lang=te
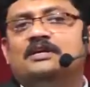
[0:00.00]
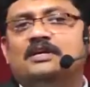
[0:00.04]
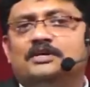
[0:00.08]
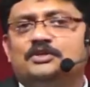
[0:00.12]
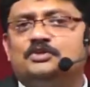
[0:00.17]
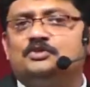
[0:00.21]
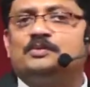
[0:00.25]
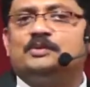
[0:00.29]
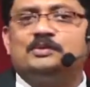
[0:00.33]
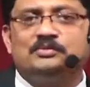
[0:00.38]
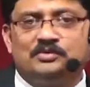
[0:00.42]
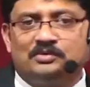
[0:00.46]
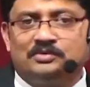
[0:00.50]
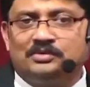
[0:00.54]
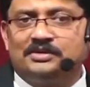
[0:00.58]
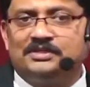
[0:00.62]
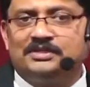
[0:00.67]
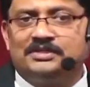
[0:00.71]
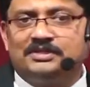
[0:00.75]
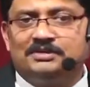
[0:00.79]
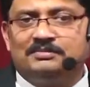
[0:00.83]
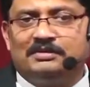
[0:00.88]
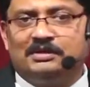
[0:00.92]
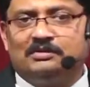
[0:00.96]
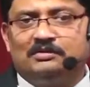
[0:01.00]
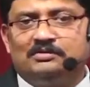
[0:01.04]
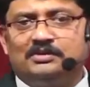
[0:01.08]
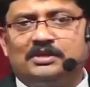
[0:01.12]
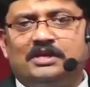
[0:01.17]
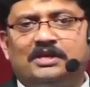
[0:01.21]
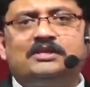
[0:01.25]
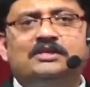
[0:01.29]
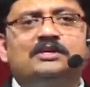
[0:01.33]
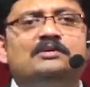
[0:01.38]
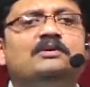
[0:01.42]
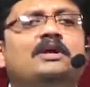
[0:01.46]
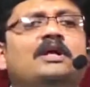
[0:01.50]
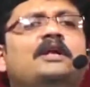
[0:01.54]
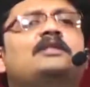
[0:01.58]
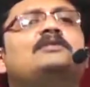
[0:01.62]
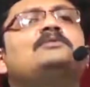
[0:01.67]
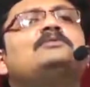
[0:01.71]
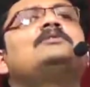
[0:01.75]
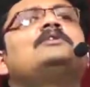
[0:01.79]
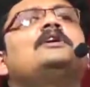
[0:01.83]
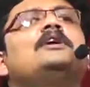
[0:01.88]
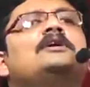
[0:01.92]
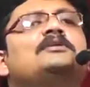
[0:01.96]
యేసుప్రభు గురించి బలవంతుడైన దేవుడు ఆయన
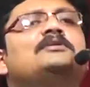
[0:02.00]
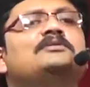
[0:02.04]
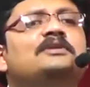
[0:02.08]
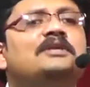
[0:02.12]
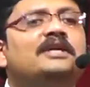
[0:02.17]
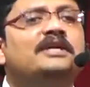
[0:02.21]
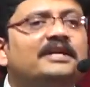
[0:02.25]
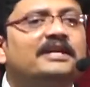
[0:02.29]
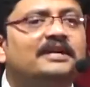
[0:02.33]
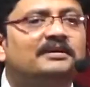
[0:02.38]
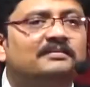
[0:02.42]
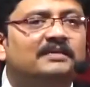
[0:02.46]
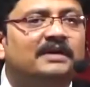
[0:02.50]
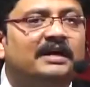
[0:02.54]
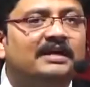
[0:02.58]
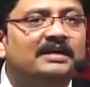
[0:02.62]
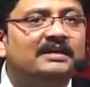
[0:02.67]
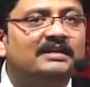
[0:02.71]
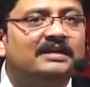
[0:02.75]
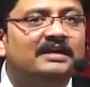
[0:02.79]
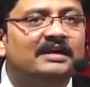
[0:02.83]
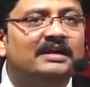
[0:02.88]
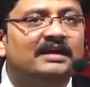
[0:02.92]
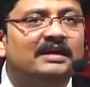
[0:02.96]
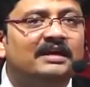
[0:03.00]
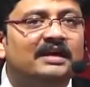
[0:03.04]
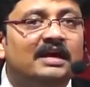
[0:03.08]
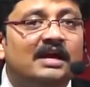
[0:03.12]
ఎందుకు కాదు అని అడిగాం అడిగితే